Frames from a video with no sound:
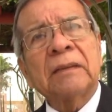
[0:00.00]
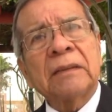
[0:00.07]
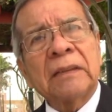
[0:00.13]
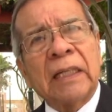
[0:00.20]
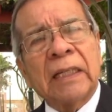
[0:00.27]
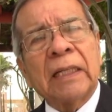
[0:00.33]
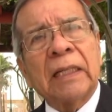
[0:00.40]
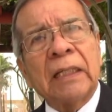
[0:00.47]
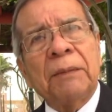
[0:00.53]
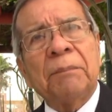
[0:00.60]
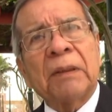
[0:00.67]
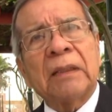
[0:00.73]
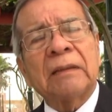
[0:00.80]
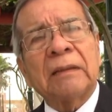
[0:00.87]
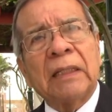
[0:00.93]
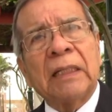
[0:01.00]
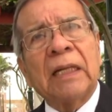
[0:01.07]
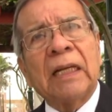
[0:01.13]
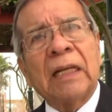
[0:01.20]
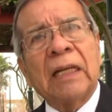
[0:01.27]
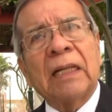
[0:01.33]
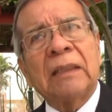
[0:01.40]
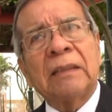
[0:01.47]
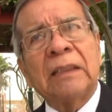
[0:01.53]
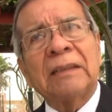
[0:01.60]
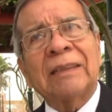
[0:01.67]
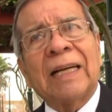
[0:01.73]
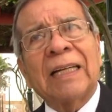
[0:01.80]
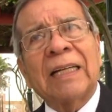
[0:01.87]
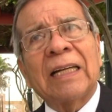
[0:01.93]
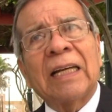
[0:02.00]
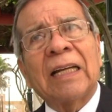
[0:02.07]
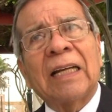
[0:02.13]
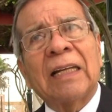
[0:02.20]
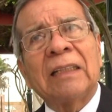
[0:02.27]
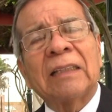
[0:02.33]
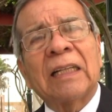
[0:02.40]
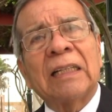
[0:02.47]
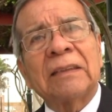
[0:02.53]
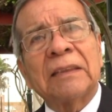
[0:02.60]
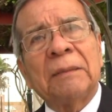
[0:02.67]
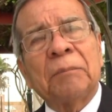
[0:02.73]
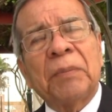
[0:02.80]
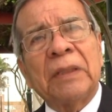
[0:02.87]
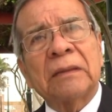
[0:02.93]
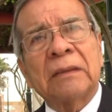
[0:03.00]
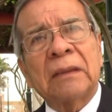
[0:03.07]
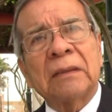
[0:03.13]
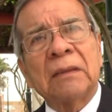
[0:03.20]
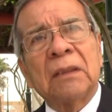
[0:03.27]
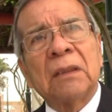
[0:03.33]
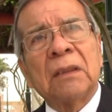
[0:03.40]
están ahí para seguir adelante y sacar adelante a las empresas,